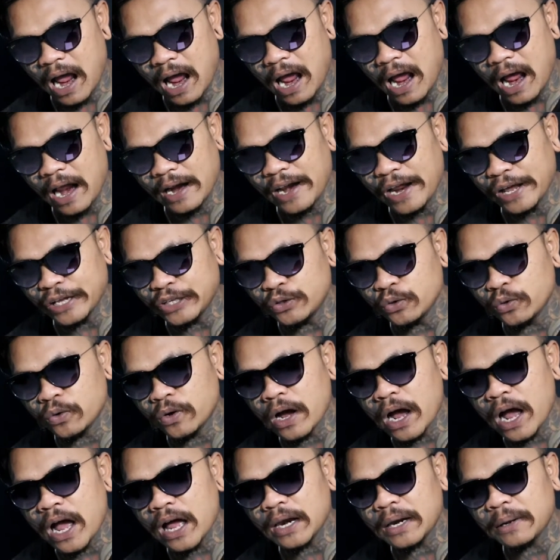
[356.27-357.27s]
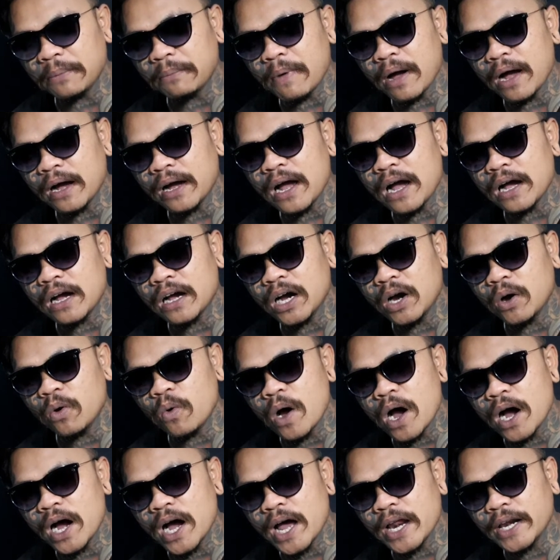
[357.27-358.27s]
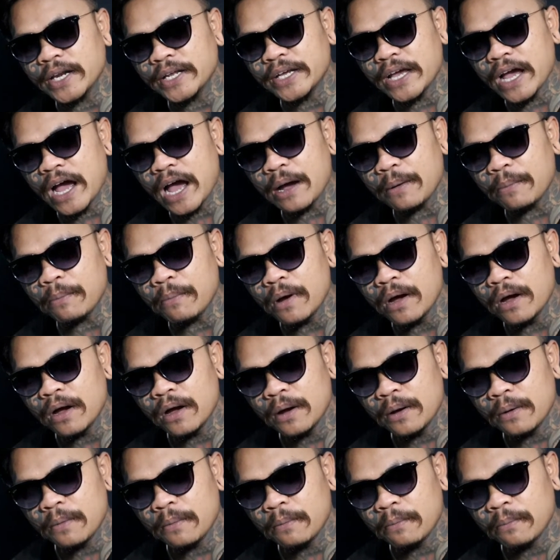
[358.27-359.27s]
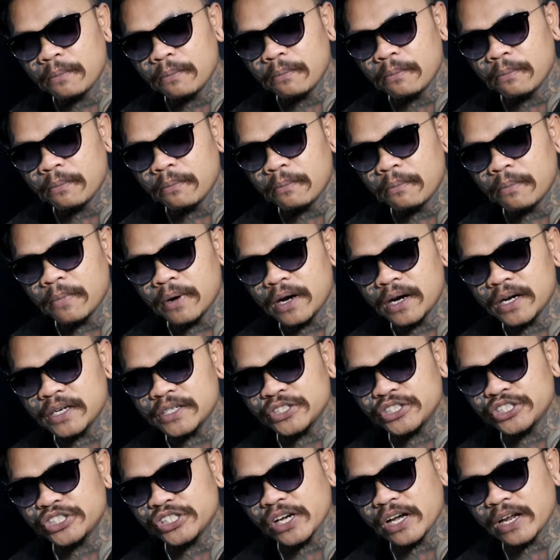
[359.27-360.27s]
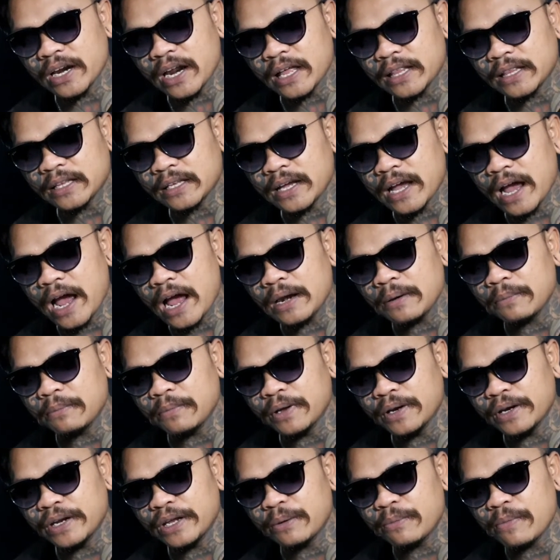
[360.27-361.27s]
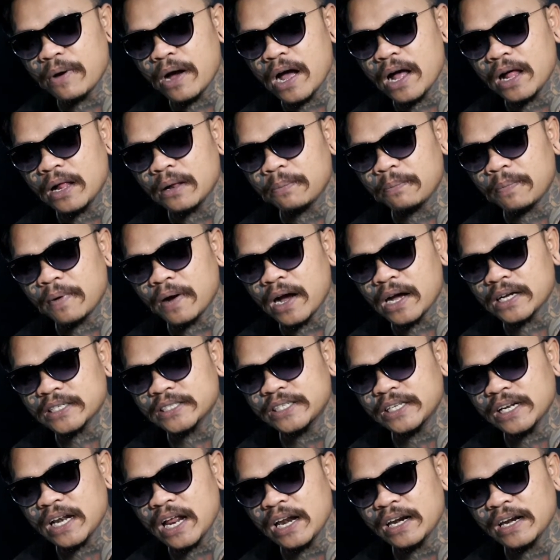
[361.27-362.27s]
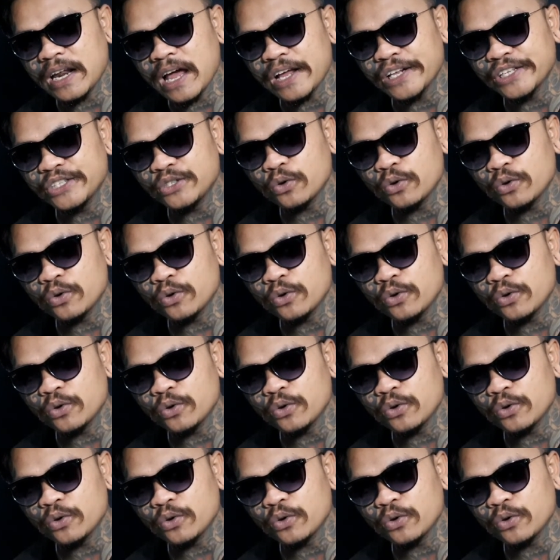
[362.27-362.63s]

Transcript: ada juga lembaga keuangan yang mensyaratkan minimal penghasilan dan